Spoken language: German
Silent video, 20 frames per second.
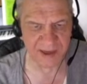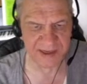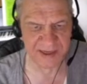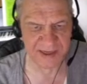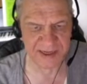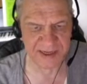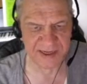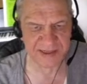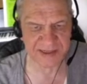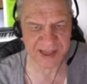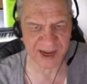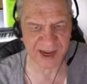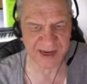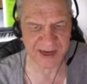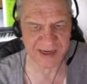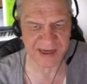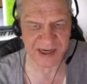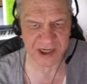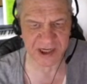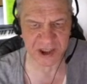Die
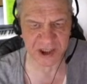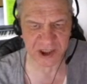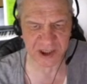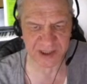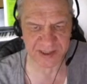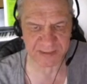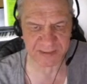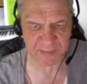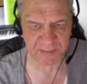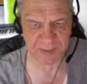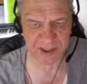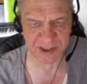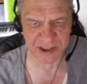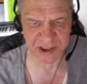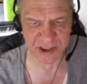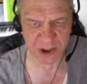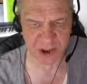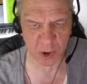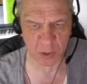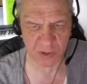zeitliche
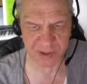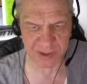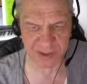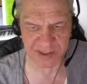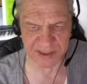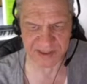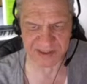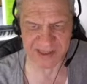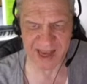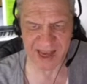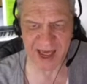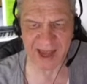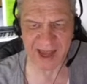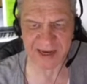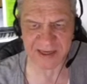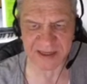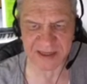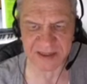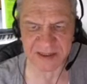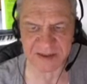Dimension des
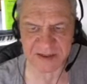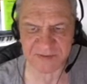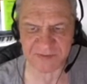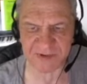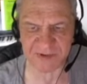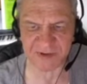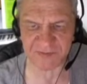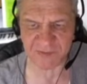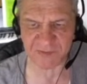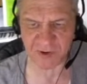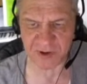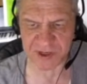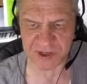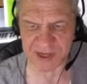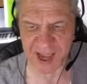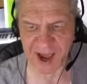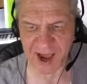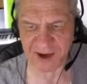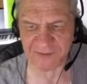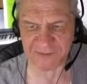Lernens wird von
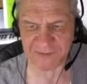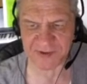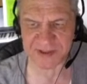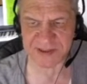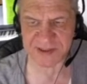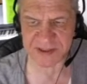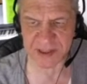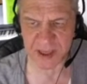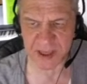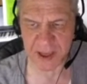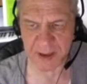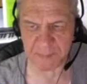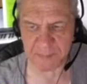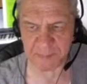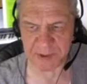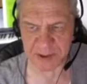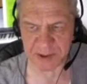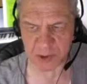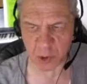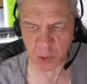Jarvis
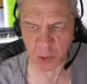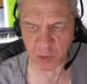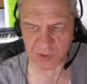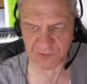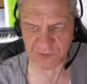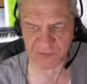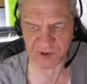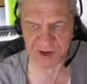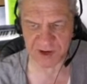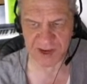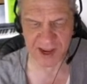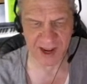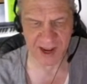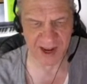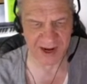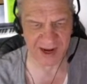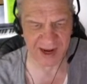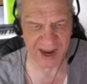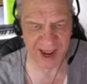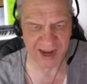betont, wenn
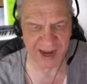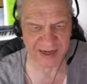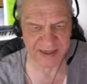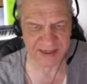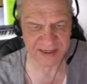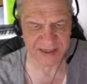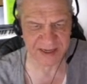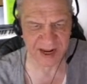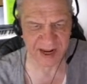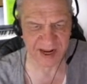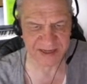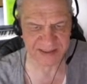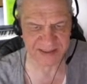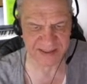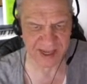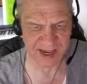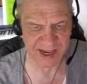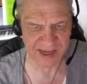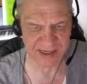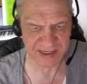er Lernen als
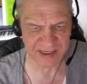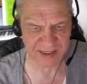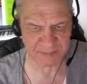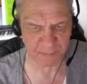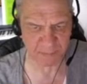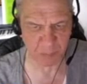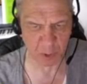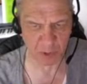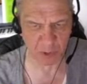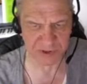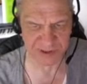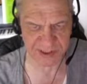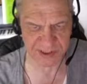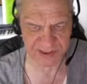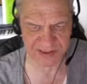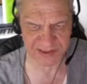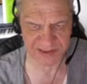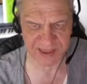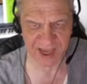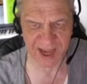einen
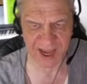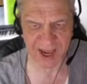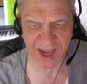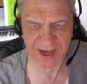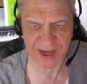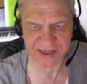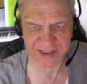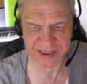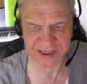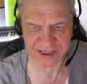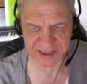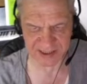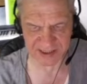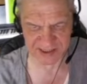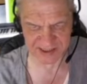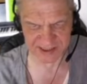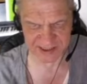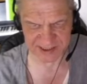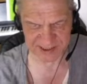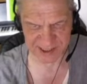Prozess
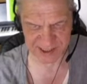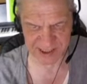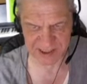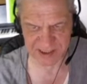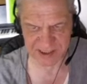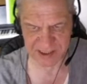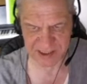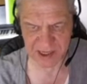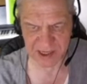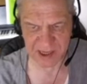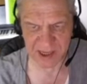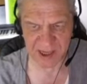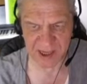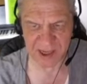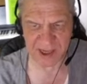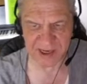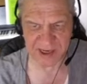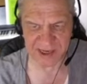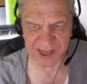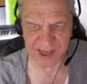charakterisiert,
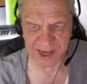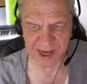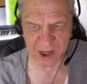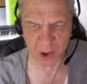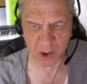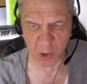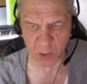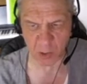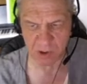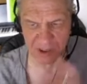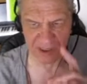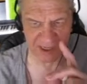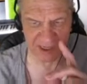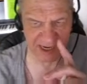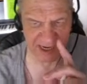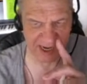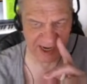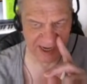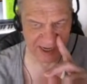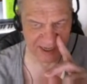der
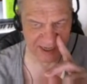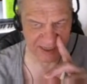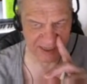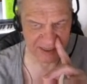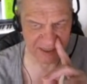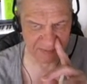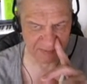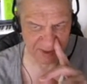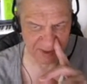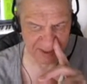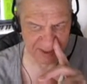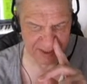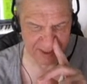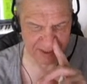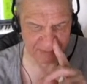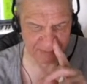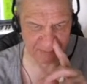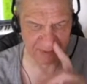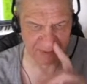grundlegend mit dem